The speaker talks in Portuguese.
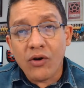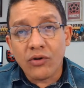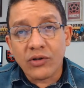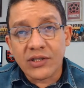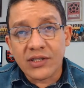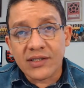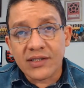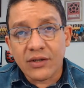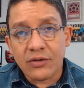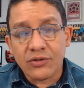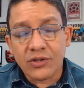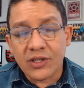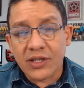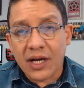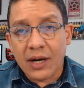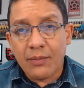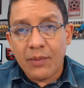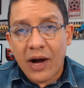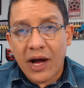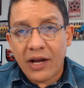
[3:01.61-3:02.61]
condição de
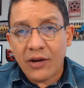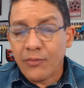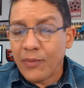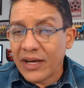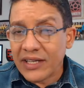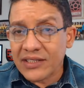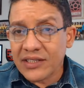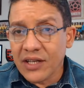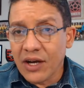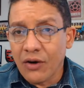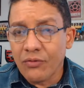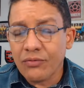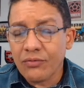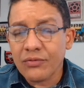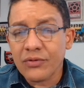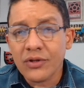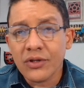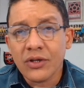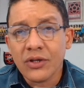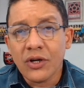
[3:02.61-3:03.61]
trabalho. Mas não.
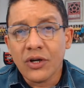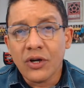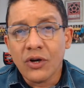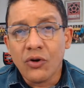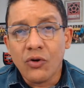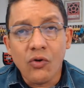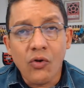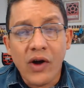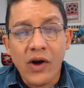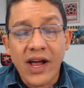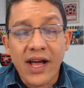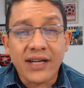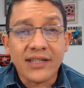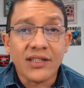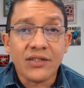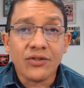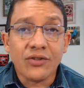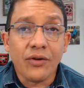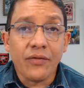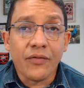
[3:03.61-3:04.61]
O
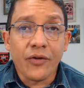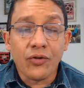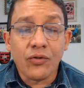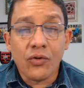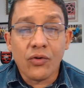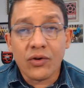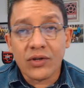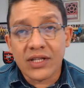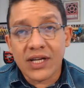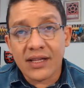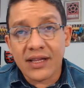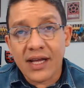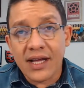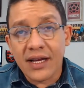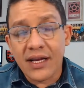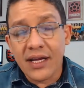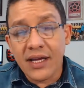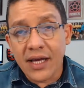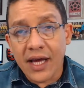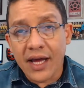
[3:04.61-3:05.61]
Goiás resolveu não
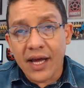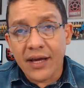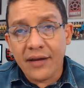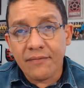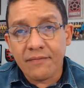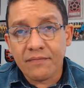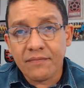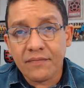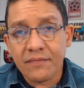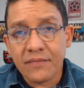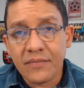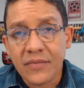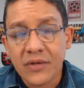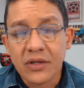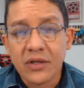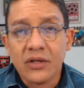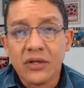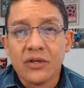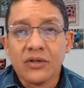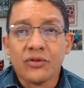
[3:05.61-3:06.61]
contratar ninguém.
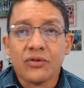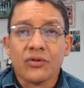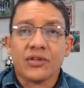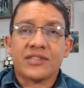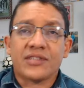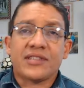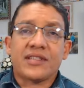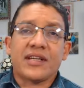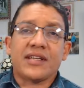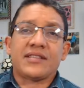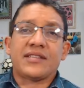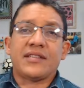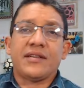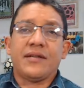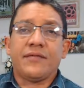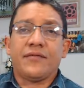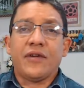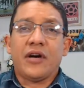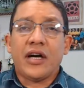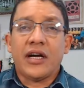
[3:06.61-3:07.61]
Trouxe esse
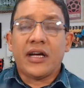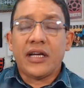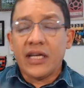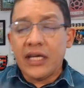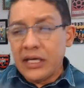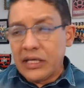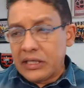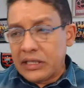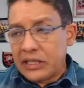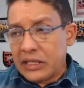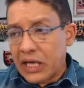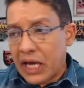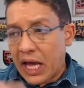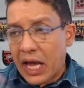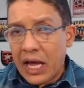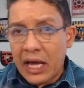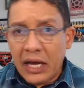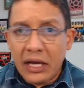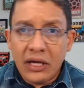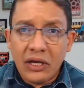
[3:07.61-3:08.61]
Ivan aí, que
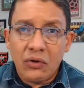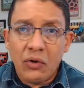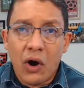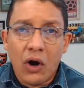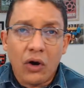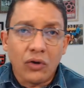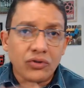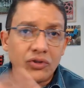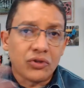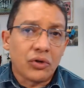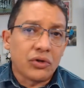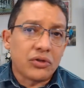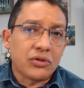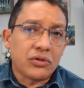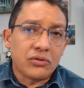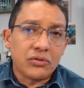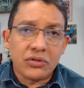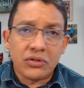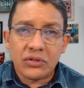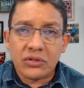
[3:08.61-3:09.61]
é igual aos
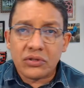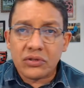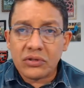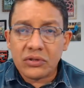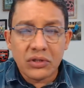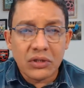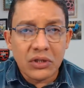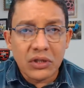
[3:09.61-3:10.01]
outros